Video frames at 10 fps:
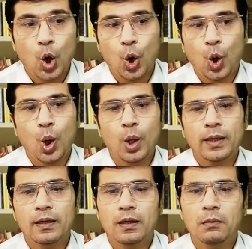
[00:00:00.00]

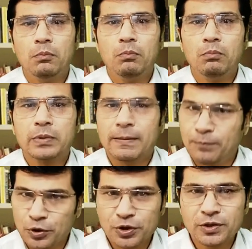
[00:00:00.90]
और
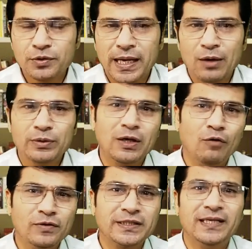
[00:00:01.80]
कंप्यूटर जो है उनके
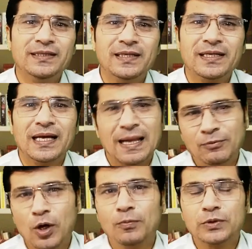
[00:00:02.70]
ऑफिस के अंदर या
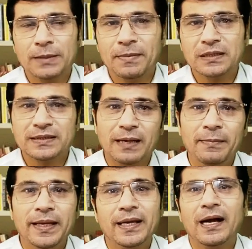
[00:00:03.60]
लैपटॉप उसके पास घर
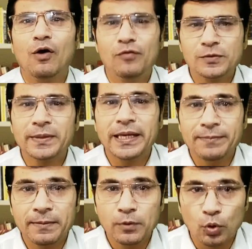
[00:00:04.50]
में या ऑफिस में कहीं
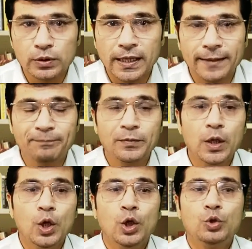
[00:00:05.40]
पर भी होता है
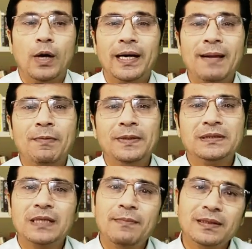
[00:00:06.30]
तो अगर आपके पास
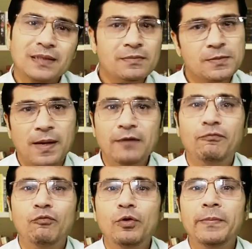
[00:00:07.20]
कम अज़ कम
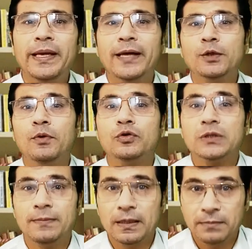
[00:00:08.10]
स्मार्टफोन भी है तो मैं
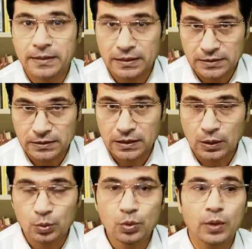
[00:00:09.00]
उनसे बात भी कर सकता
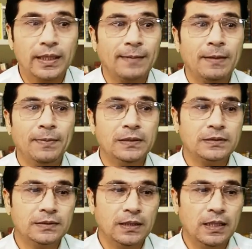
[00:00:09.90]
हूँ और अगर आपके पास
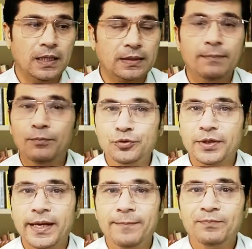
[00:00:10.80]
कंप्यूटर
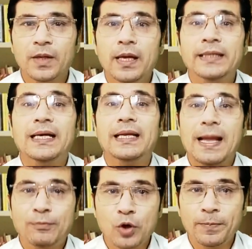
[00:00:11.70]
है या
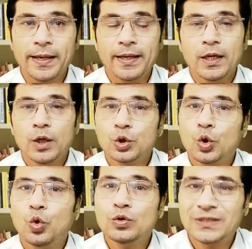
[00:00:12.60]
लैपटॉप है तो
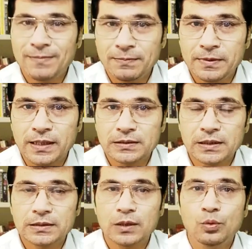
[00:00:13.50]
उनसे बात भी कर
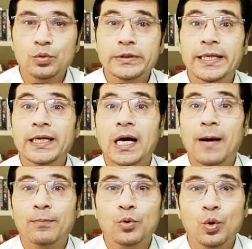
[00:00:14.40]
सकता हूँ ये
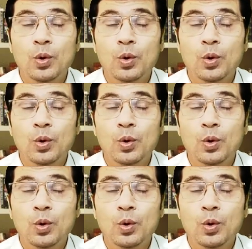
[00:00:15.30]
आपको